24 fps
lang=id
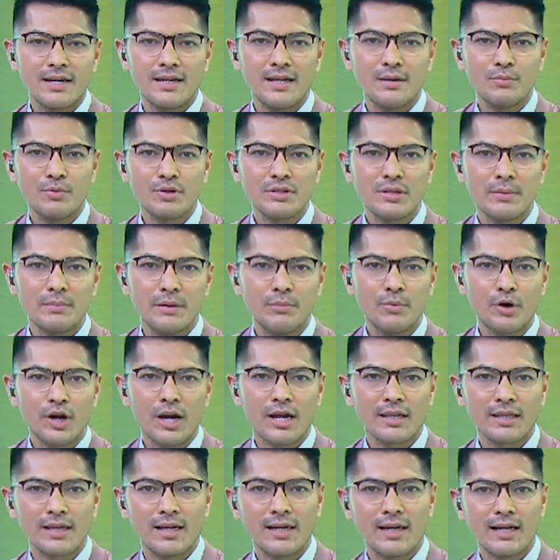musim libur Natal
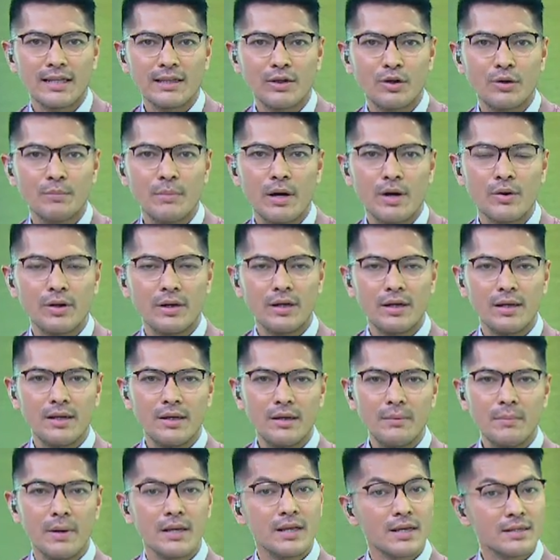dan Tahun Baru ini, banyak
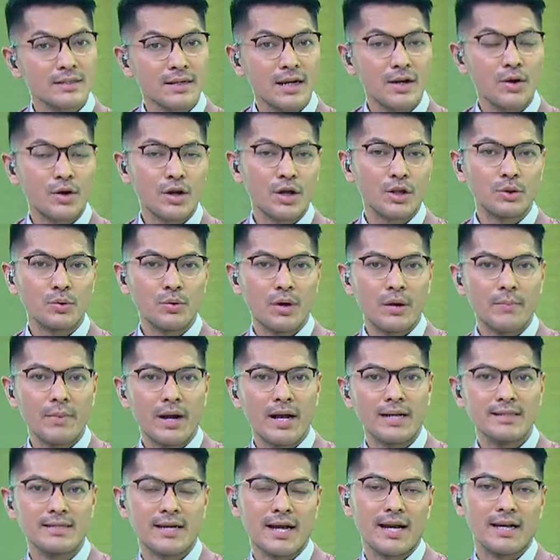sekali orang tua mengajak
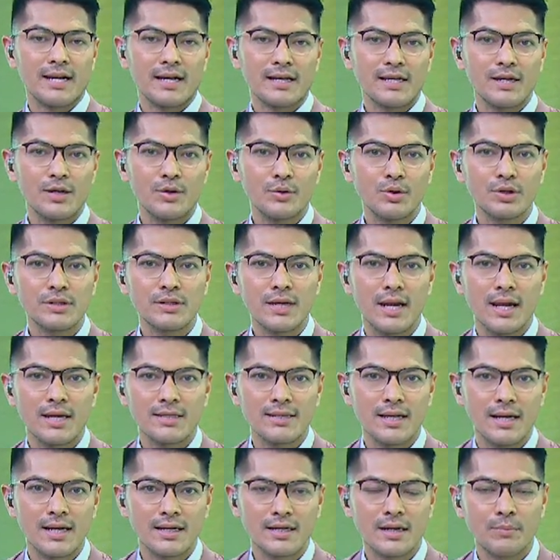anaknya untuk jalan-jalan ke
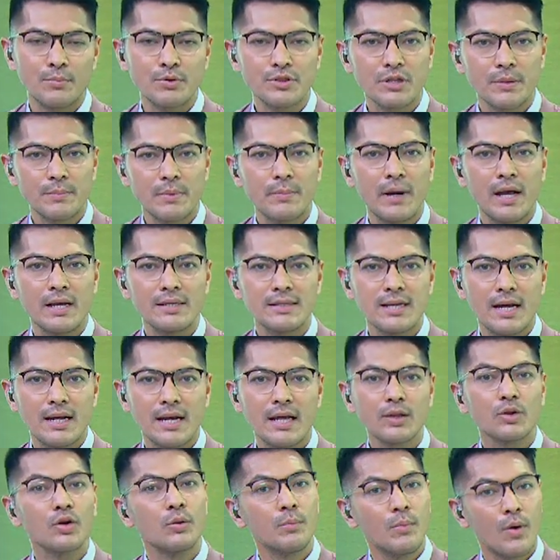pusat perbelanjaan atau
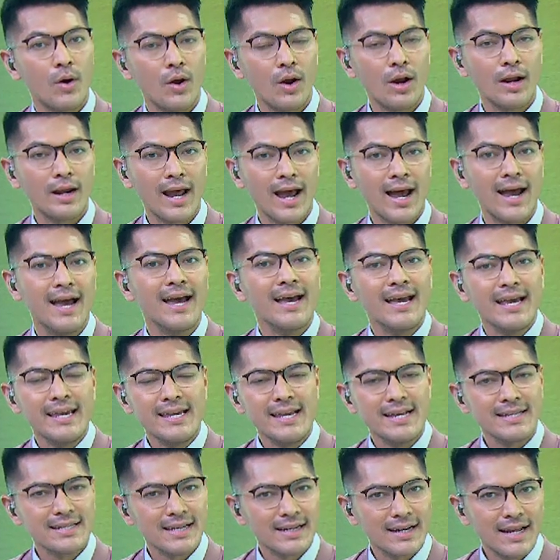mall. Nah, hiasan
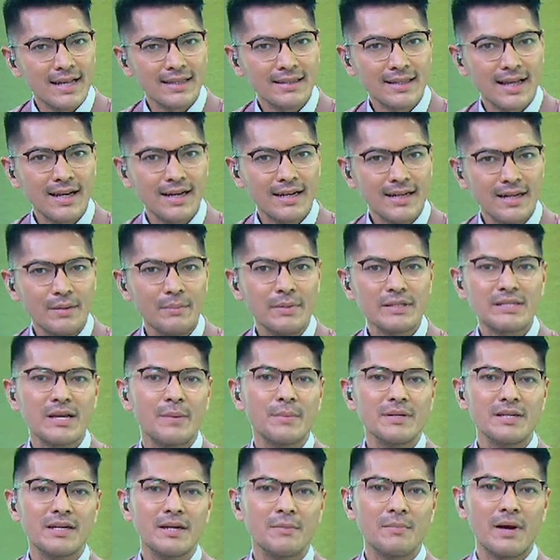Natal ini bisa menjadi
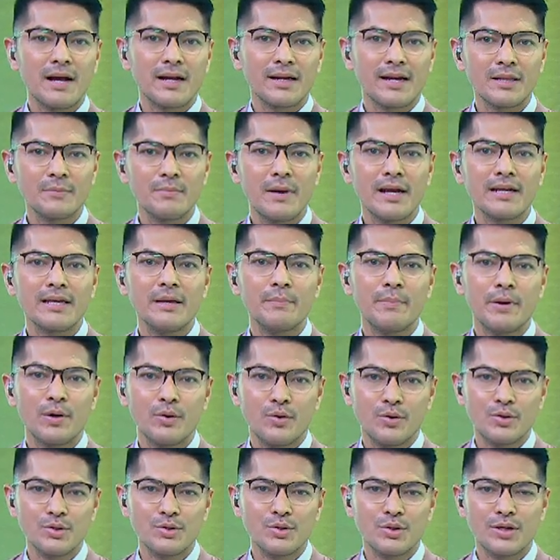magnet bagi pengunjung.
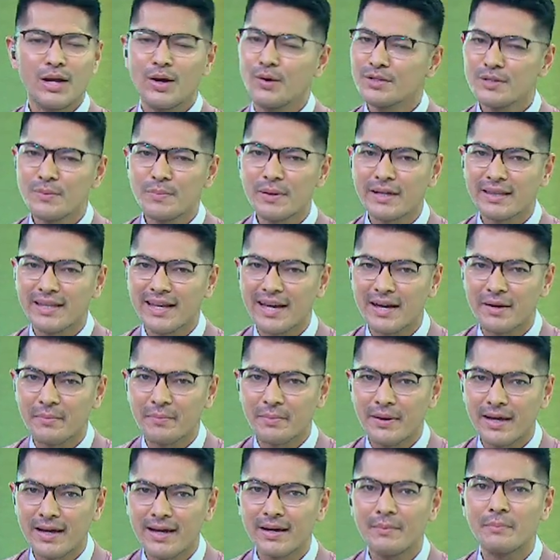Lalu seperti apa
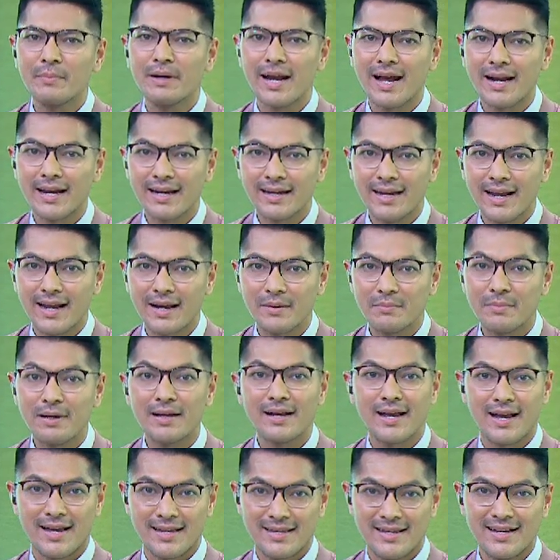menarik dan
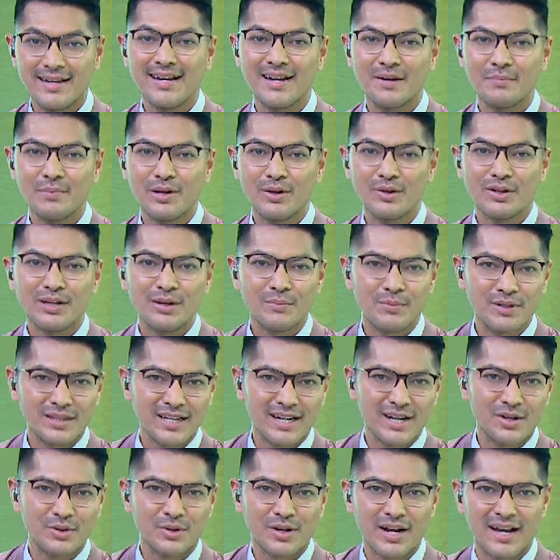megahnya? Dan berikut liputannya untuk
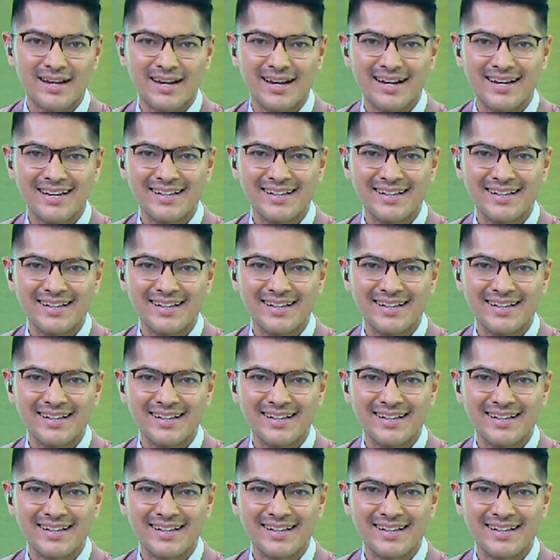Anda.